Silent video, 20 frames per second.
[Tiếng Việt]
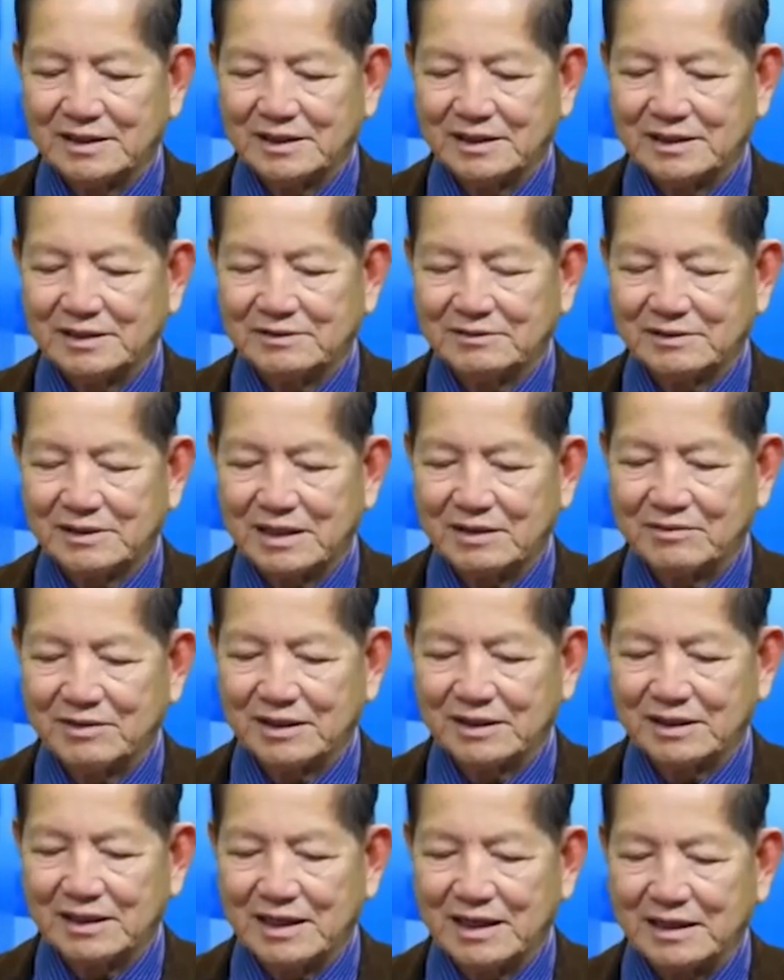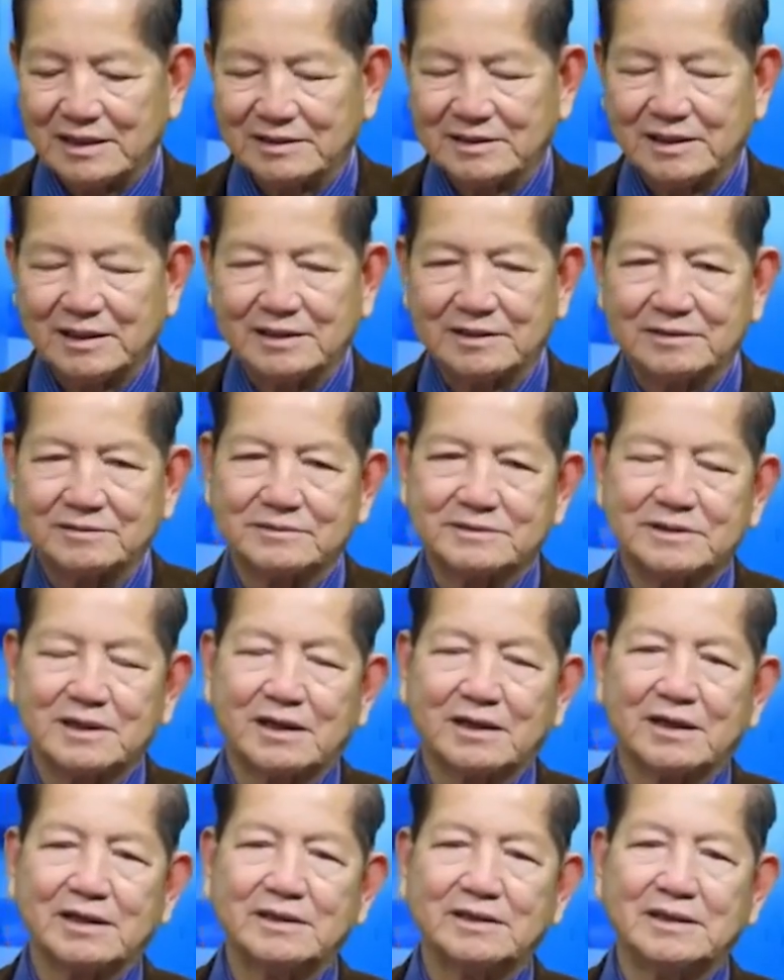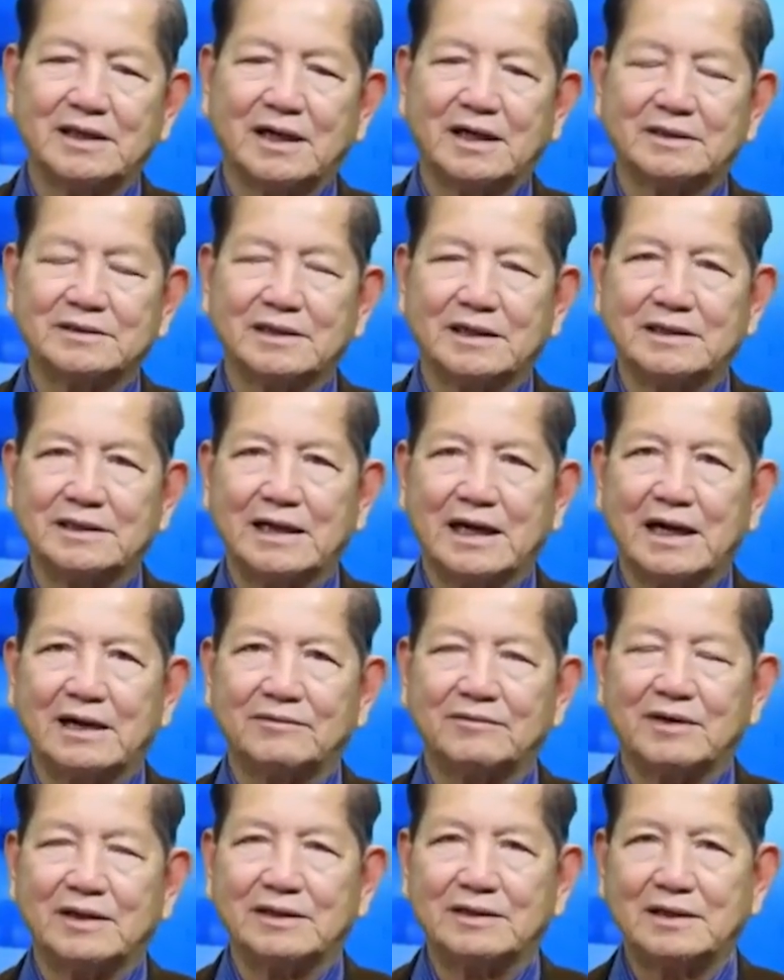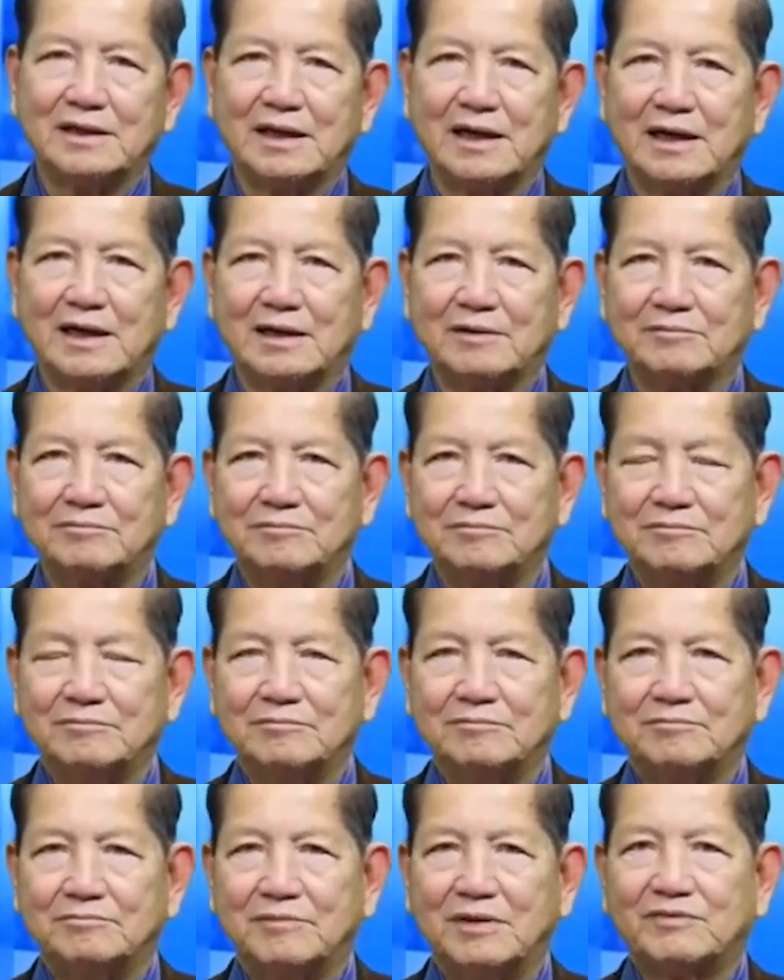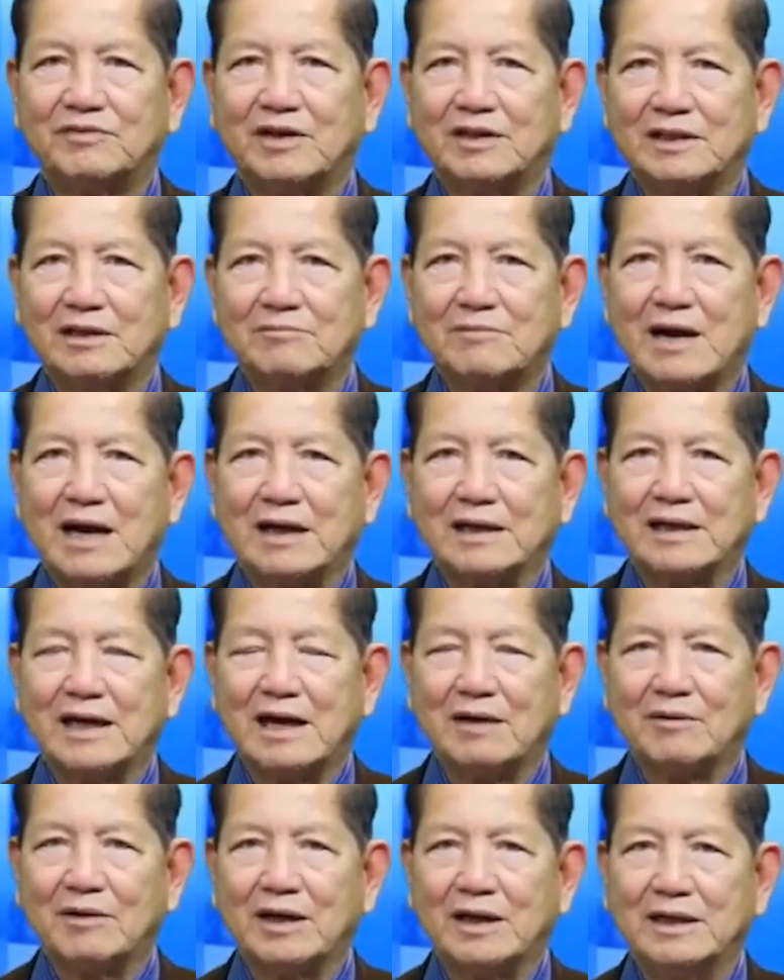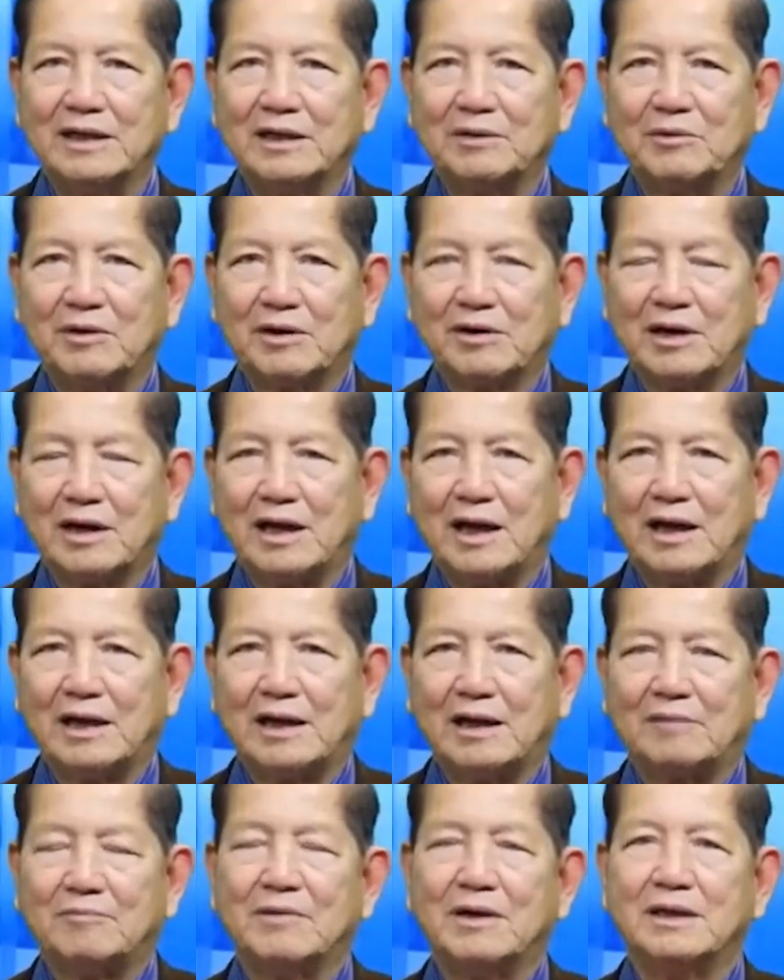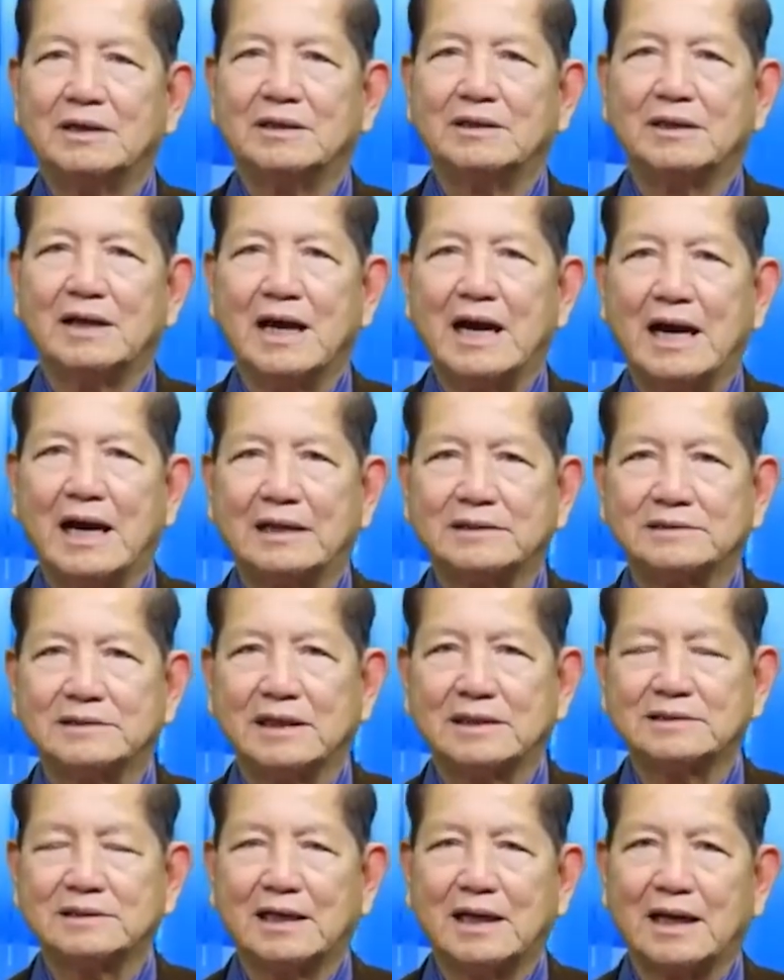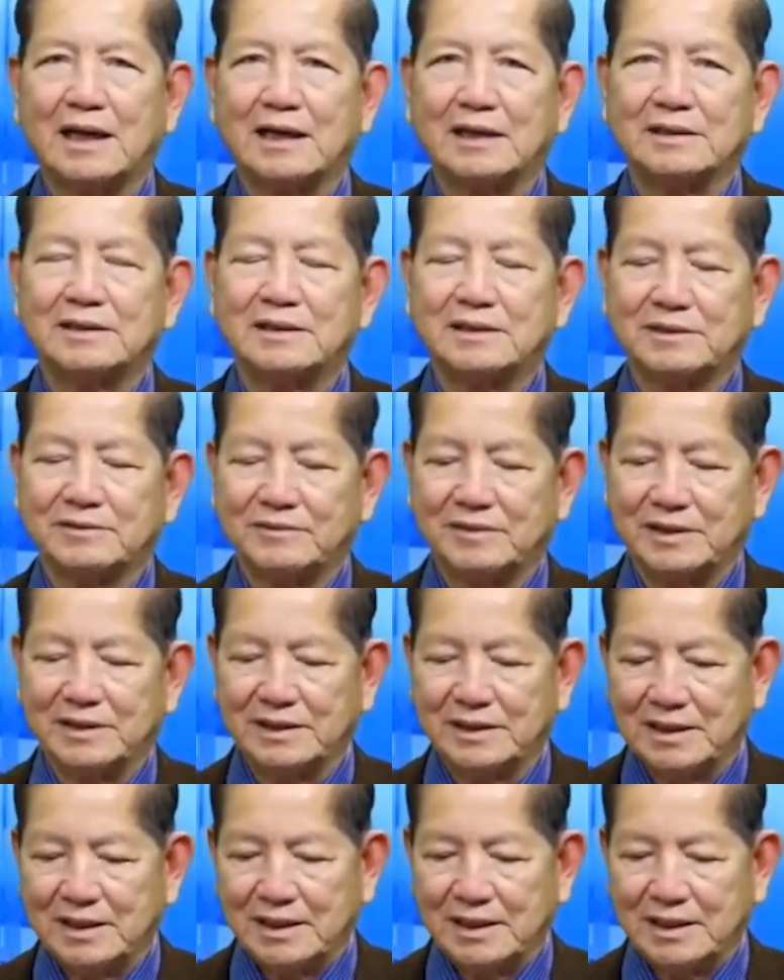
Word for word: thì chúng ta đã biết rằng là cho đến giờ tình trạng vẫn là bất phân thắng bại giữa hai bên, nhưng mà có lẽ là bên Nga sẽ xa lầy, thưa quý vị.